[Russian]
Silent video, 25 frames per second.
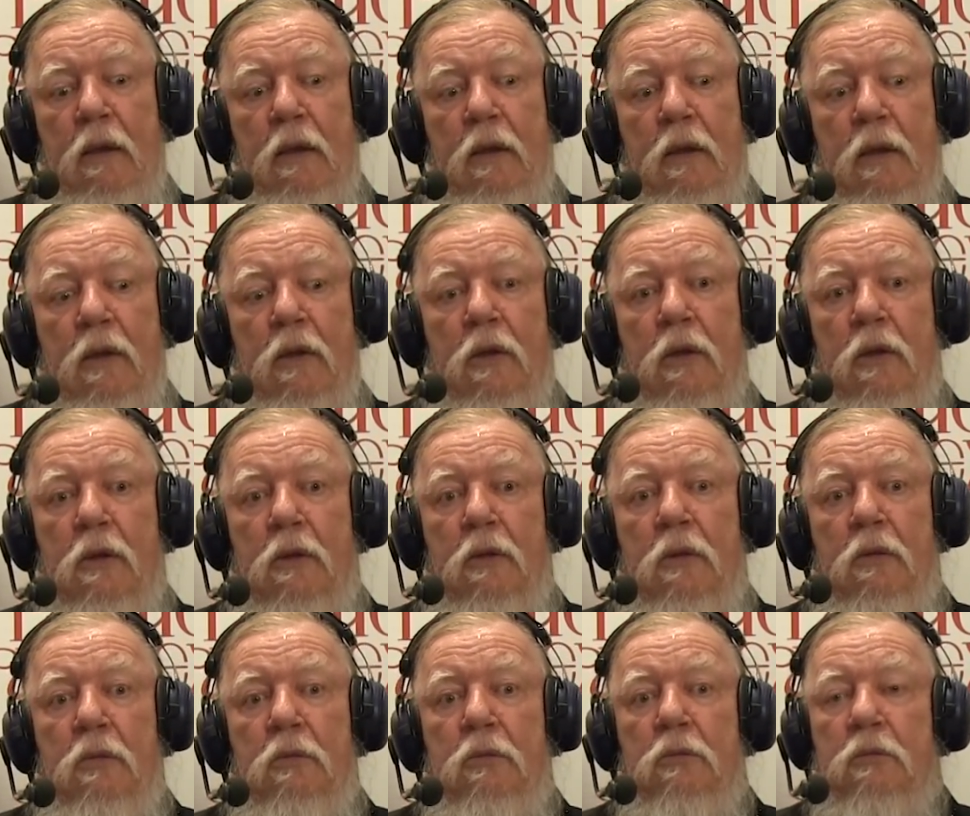И
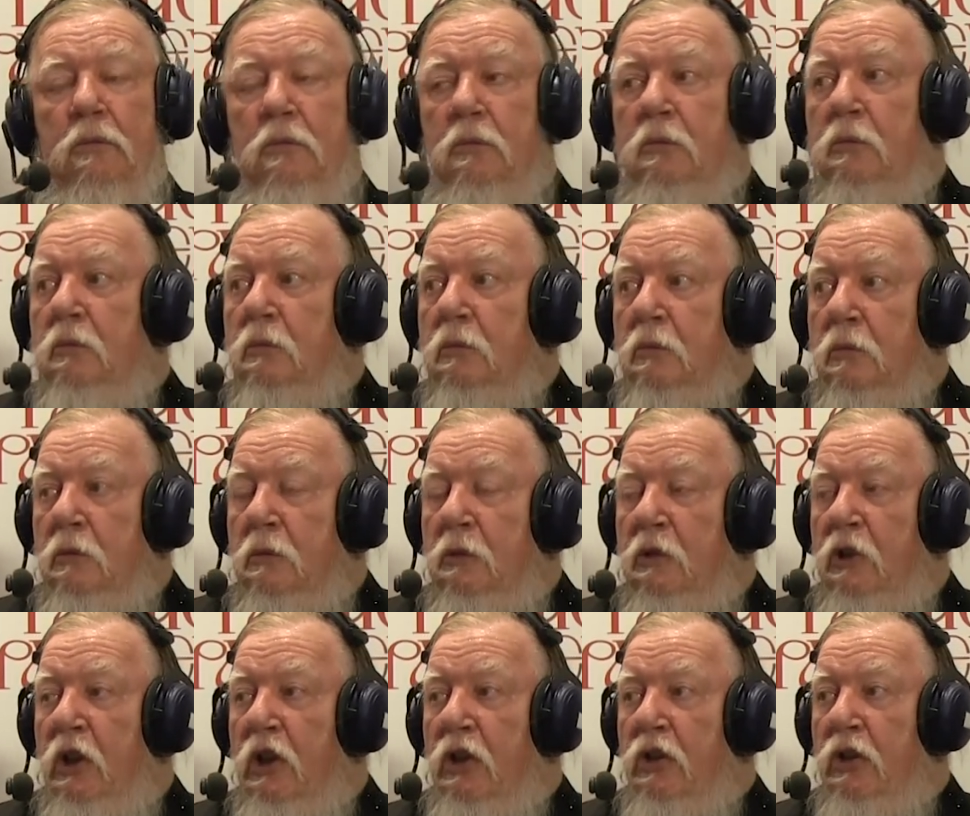говорит,
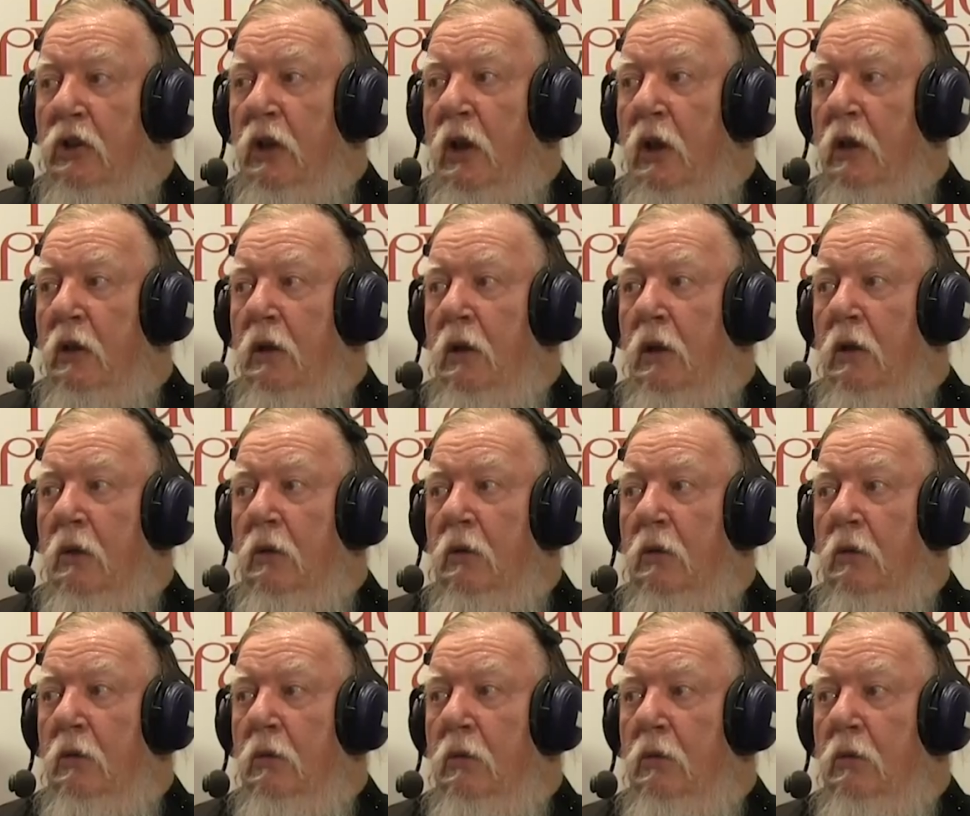дождя нет.